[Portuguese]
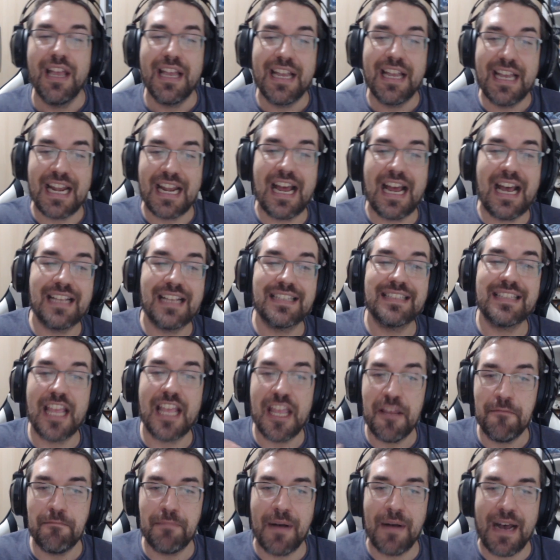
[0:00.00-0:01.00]
Graças,
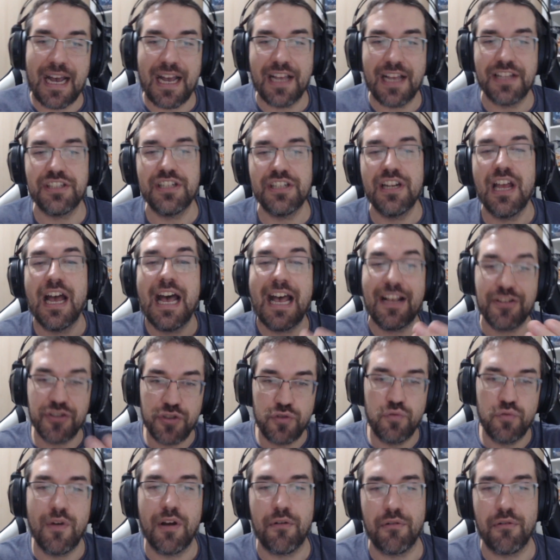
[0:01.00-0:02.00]
em parte, à
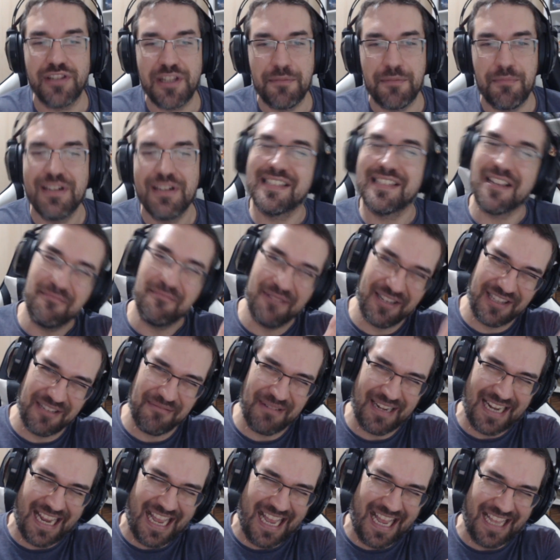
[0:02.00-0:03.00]
sua contribuição. Muito
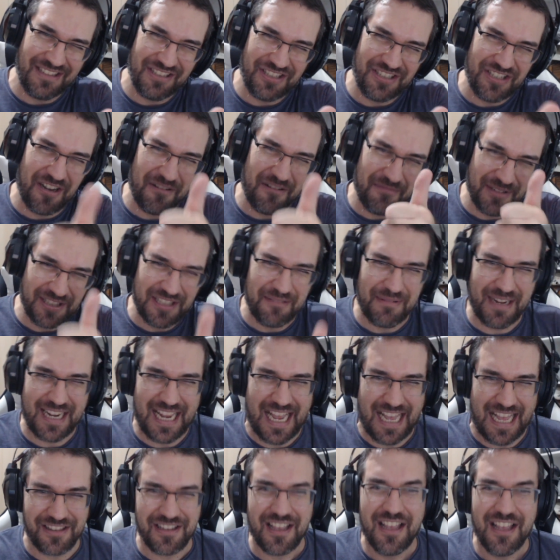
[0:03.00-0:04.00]
obrigado, João, muito
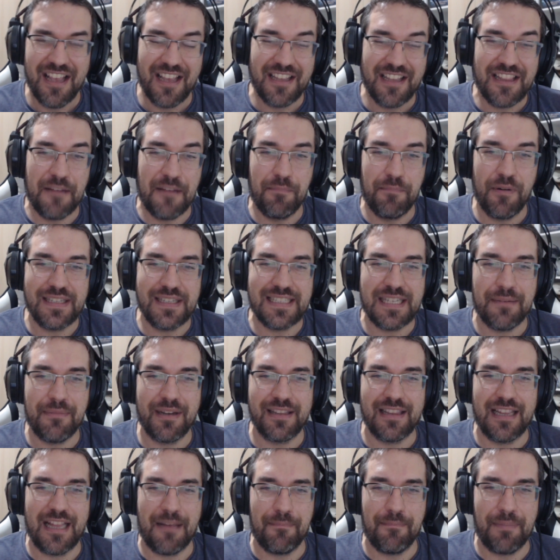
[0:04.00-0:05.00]
obrigado. Depois você
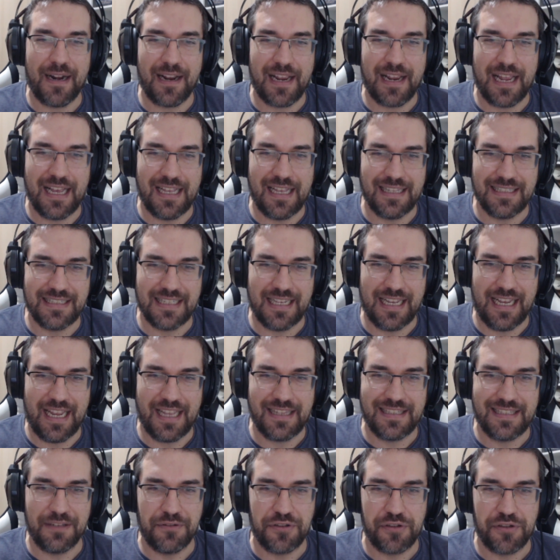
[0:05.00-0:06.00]
manda lá para casa a
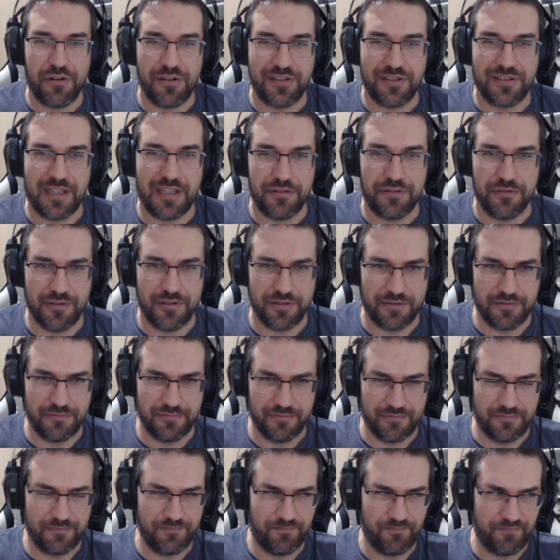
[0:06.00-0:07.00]
edição de colecionador
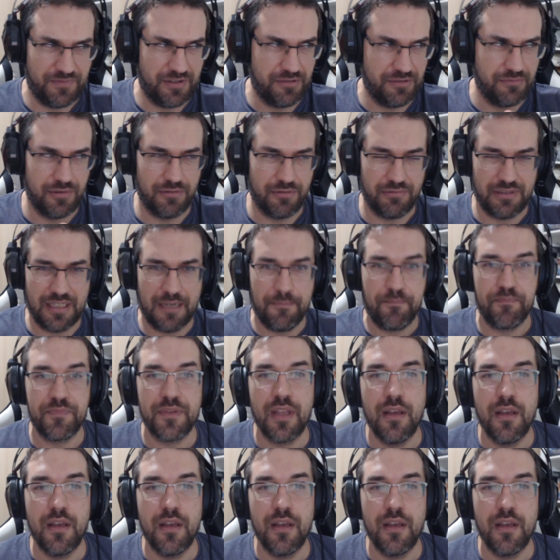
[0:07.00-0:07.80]
do, do WoW, tá?